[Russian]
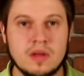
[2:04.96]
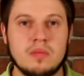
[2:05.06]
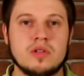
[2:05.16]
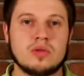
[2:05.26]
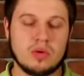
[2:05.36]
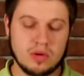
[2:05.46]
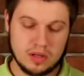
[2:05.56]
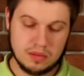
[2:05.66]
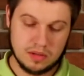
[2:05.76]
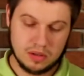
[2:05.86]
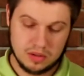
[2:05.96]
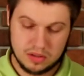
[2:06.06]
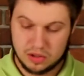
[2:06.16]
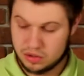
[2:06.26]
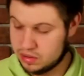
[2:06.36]
Поскольку рядом
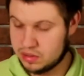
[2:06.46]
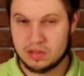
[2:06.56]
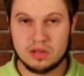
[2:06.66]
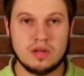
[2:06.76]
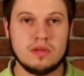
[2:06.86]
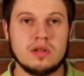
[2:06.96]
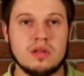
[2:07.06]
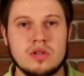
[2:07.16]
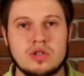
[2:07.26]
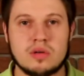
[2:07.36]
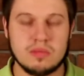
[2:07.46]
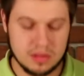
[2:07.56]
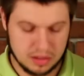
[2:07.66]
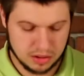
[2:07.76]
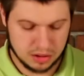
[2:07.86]
находится еще один лавинный датчик, мы
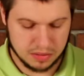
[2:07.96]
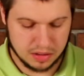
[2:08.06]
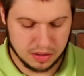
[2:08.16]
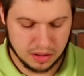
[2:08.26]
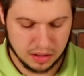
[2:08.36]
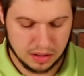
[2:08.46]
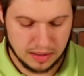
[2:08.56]
слышим сигнал.